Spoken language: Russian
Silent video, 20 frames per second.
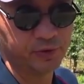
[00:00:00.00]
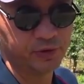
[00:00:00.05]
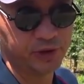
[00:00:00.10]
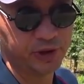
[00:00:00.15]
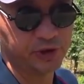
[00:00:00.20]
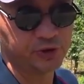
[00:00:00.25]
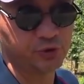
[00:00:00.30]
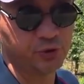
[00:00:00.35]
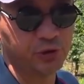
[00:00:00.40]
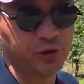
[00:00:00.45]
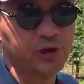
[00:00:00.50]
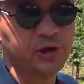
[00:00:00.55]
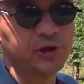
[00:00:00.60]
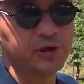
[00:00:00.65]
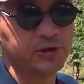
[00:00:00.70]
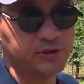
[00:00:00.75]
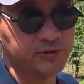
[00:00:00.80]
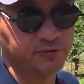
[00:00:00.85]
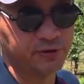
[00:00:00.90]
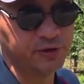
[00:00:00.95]
Так что
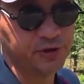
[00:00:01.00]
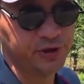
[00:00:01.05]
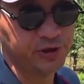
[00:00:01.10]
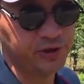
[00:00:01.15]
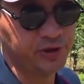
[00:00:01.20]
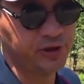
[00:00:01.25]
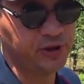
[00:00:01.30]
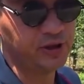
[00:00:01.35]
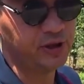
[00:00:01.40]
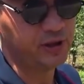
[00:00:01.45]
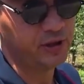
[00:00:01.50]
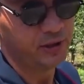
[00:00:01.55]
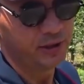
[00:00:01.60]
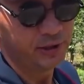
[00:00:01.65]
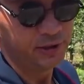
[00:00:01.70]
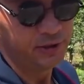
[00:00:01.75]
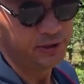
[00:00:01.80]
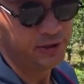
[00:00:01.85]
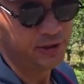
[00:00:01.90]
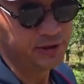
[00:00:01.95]
звоните,
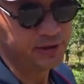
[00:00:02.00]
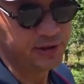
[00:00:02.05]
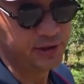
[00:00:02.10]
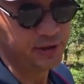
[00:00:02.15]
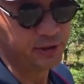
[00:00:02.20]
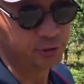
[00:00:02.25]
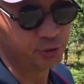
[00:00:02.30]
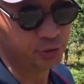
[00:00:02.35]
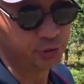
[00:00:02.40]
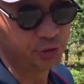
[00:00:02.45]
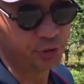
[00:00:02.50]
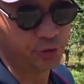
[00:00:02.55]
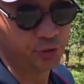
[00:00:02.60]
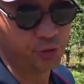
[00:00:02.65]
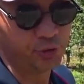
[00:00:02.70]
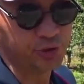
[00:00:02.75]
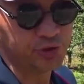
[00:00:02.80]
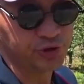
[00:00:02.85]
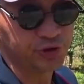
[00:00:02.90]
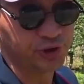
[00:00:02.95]
если кто-то
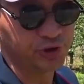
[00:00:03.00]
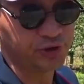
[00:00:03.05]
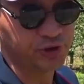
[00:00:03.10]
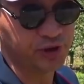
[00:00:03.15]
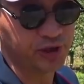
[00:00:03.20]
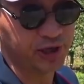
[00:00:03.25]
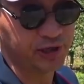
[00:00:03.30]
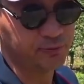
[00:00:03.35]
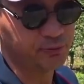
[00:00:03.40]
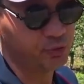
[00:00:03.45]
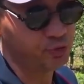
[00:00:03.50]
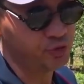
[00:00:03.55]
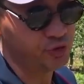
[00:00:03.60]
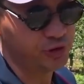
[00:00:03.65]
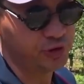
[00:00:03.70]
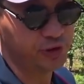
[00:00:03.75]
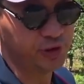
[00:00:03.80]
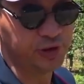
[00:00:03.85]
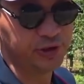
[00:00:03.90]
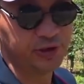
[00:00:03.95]
хочет отдыхать
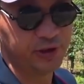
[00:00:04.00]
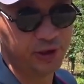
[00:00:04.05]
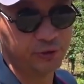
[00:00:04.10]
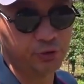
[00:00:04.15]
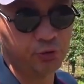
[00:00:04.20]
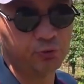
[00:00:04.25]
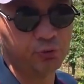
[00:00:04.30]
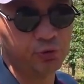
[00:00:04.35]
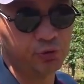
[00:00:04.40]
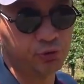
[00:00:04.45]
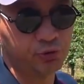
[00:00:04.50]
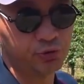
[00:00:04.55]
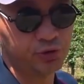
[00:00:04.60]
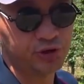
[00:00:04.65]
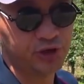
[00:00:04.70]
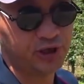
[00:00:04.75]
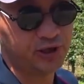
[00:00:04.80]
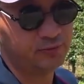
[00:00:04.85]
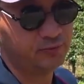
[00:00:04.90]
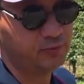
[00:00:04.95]
бюджетно. Я думаю,
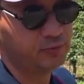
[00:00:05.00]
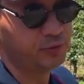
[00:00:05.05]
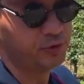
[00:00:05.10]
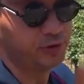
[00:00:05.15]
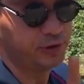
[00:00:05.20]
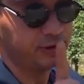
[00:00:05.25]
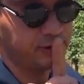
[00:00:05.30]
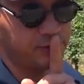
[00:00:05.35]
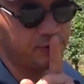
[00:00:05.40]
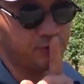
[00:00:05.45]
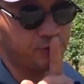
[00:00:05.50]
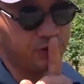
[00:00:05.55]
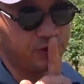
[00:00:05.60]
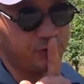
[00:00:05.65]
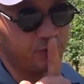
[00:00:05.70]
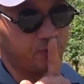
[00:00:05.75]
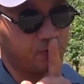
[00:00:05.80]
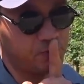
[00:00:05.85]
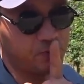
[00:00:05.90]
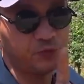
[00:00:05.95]
друзья, я скажу так,
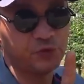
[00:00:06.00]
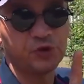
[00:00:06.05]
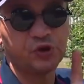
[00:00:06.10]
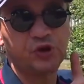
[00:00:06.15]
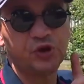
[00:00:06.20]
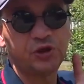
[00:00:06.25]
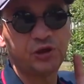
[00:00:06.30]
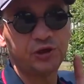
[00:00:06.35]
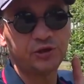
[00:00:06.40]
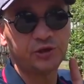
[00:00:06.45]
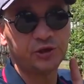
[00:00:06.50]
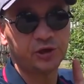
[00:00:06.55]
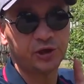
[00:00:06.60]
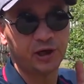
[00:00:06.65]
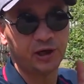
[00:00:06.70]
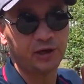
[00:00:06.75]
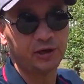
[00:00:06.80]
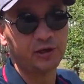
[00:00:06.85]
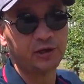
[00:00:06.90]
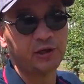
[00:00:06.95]

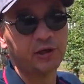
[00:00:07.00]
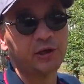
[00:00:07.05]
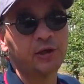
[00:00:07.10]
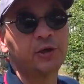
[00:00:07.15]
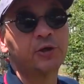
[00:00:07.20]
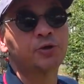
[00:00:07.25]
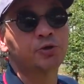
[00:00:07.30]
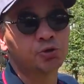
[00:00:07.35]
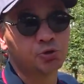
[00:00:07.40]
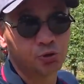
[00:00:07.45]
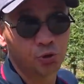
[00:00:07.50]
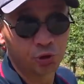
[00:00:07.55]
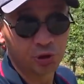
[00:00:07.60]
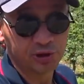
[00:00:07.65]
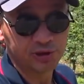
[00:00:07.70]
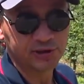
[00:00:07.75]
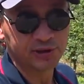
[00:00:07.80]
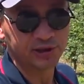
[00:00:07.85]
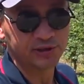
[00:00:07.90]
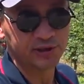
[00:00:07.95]
тихо-тихо.
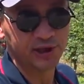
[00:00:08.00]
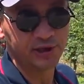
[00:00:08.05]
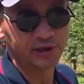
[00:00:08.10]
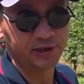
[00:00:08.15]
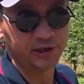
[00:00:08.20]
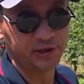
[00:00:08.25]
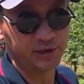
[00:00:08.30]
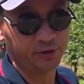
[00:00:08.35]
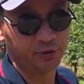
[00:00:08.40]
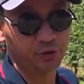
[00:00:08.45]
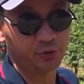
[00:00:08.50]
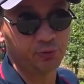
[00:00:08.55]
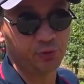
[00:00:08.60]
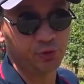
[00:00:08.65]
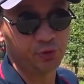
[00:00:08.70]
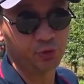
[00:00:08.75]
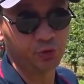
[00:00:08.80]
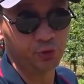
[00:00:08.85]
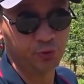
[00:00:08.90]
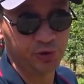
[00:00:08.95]
Торг с хозяйкой, я
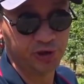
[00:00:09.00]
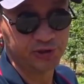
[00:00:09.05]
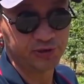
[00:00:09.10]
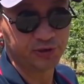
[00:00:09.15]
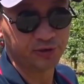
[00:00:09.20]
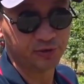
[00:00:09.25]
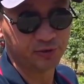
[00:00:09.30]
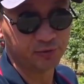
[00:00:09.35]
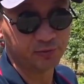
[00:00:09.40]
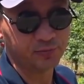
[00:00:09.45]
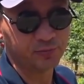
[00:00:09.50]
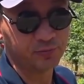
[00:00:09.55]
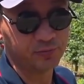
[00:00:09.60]
думаю, уместен.